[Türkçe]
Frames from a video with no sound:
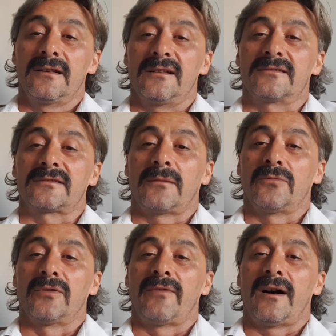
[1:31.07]

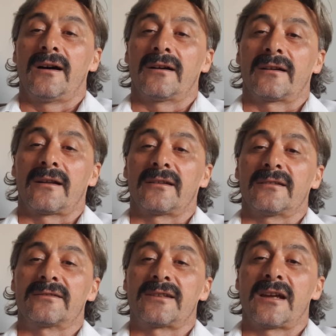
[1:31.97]
İstanbul ve
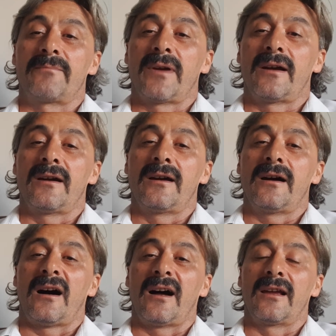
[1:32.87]
Ankara'nın CHP
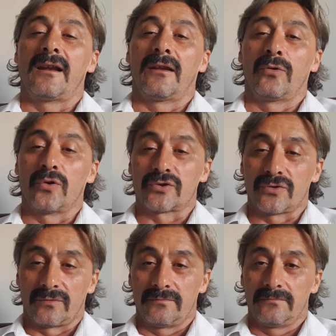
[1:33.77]
hayırlı olsun